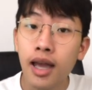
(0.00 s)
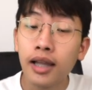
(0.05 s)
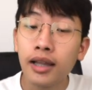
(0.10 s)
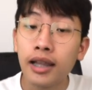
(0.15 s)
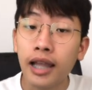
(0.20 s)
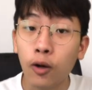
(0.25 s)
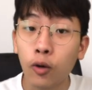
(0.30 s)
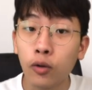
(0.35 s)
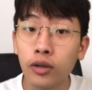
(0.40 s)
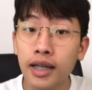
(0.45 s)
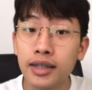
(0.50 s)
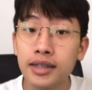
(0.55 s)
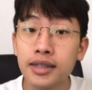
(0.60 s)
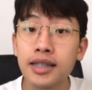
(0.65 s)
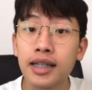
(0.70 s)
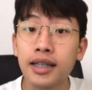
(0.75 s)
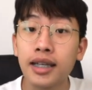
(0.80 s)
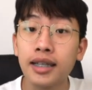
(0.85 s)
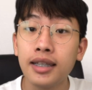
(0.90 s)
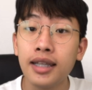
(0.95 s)
หลายคนอาจจะ
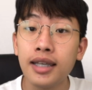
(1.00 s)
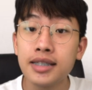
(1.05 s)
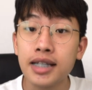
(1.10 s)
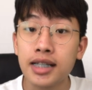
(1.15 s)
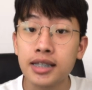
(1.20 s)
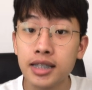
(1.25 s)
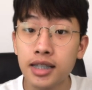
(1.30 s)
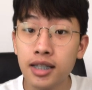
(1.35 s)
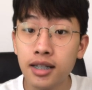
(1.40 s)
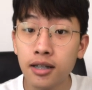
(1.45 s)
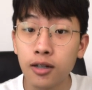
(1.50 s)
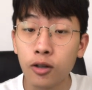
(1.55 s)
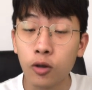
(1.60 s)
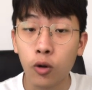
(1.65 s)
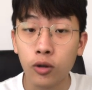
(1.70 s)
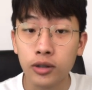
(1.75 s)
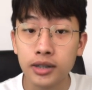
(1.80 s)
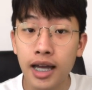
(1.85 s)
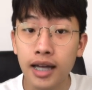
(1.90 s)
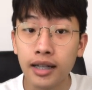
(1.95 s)
สังเกตได้จากชื่อหรือโค
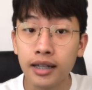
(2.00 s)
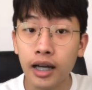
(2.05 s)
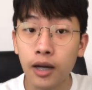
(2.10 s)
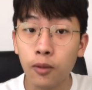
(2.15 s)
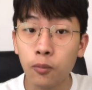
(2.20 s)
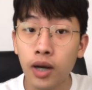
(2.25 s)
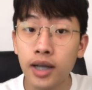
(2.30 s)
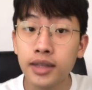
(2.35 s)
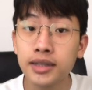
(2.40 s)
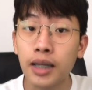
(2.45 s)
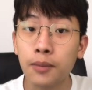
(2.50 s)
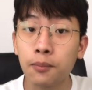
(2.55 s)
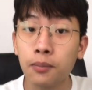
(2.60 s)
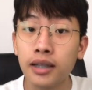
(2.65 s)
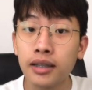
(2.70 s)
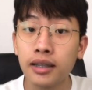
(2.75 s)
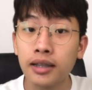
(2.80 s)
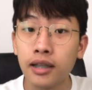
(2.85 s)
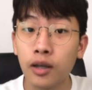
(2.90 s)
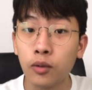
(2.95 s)
รงสร้างนะครับว่าสารพา
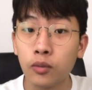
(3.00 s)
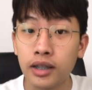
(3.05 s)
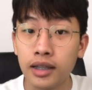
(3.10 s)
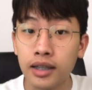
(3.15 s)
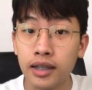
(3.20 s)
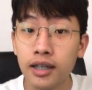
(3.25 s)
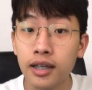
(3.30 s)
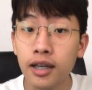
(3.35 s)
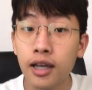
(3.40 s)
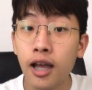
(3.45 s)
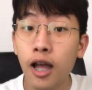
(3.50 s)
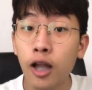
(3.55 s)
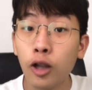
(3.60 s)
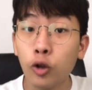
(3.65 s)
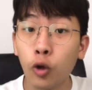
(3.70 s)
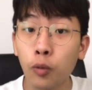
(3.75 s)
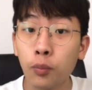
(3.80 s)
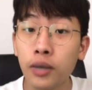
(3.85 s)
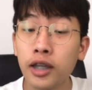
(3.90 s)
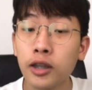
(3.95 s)
ตินเหล่านี้
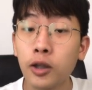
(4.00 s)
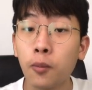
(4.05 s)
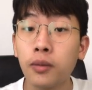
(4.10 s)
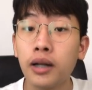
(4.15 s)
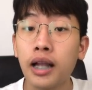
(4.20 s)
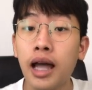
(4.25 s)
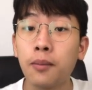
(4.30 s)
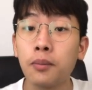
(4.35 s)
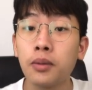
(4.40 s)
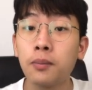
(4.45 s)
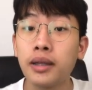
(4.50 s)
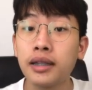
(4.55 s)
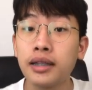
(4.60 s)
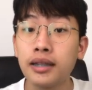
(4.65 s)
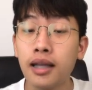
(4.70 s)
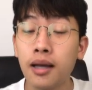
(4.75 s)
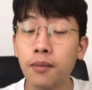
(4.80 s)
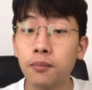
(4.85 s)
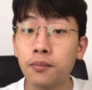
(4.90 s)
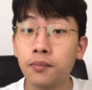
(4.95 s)
ล้วนมีอะตอมกลางเป็นแพลติ
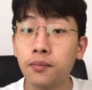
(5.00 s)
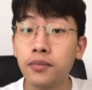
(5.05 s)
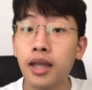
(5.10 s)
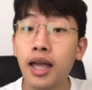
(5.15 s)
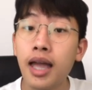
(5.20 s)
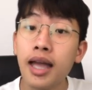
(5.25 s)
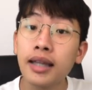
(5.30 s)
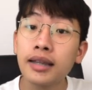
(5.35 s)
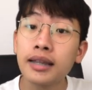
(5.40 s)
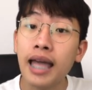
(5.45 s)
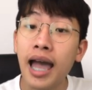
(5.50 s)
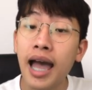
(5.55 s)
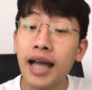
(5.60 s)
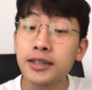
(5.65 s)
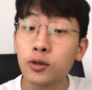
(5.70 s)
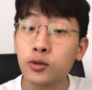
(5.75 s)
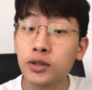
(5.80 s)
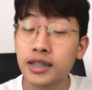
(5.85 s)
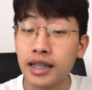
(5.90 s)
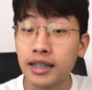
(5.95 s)
นัมแต่อาจ
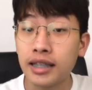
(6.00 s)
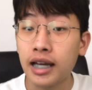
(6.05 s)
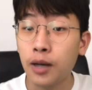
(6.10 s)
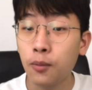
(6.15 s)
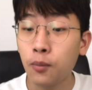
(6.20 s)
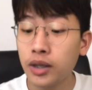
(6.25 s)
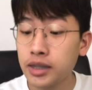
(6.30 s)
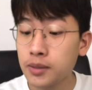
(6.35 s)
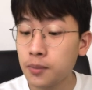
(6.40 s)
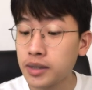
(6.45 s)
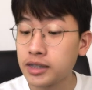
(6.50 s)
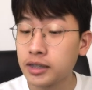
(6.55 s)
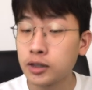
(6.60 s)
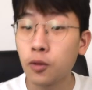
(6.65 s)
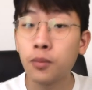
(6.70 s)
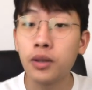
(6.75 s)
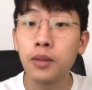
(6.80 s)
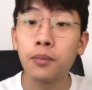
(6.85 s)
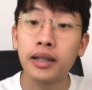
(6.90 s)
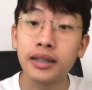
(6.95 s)
สงสัยนะครับว่าทำไมถึงต้
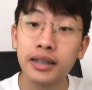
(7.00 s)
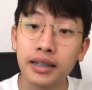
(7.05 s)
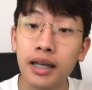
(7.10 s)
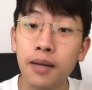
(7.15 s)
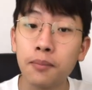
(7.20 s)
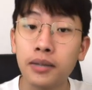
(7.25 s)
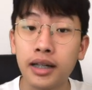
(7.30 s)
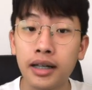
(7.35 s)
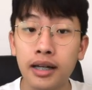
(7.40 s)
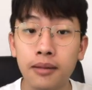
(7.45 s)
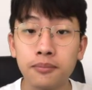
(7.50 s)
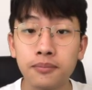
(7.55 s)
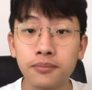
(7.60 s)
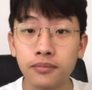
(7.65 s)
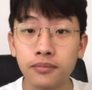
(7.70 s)
องเป็นแพลตินัมนะครับ